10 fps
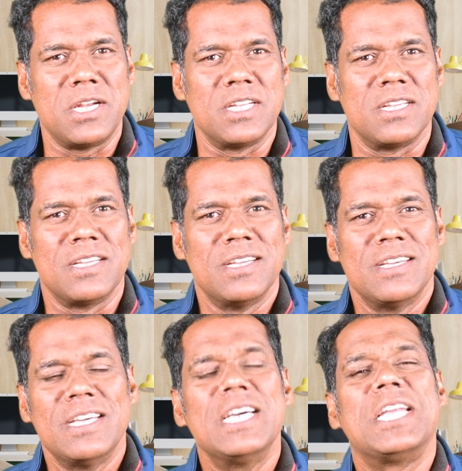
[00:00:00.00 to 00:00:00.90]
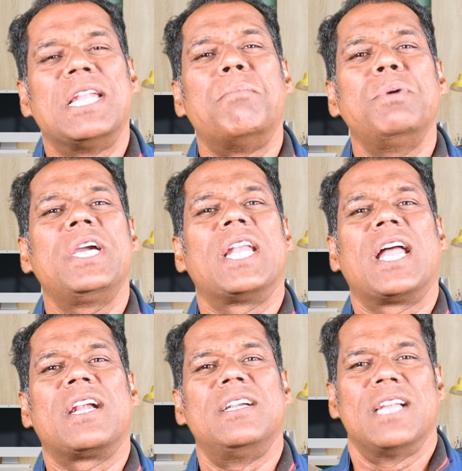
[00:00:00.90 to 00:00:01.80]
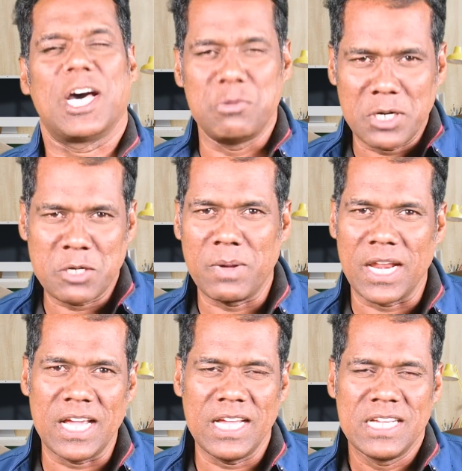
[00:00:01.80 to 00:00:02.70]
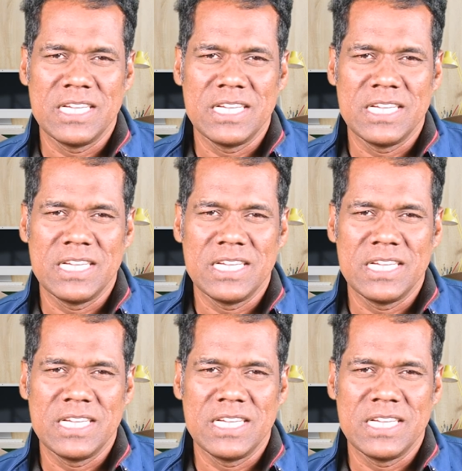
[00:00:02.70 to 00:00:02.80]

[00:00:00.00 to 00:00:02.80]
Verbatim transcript: என்று நம்புகிறார்கள் அது மட்டுமல்ல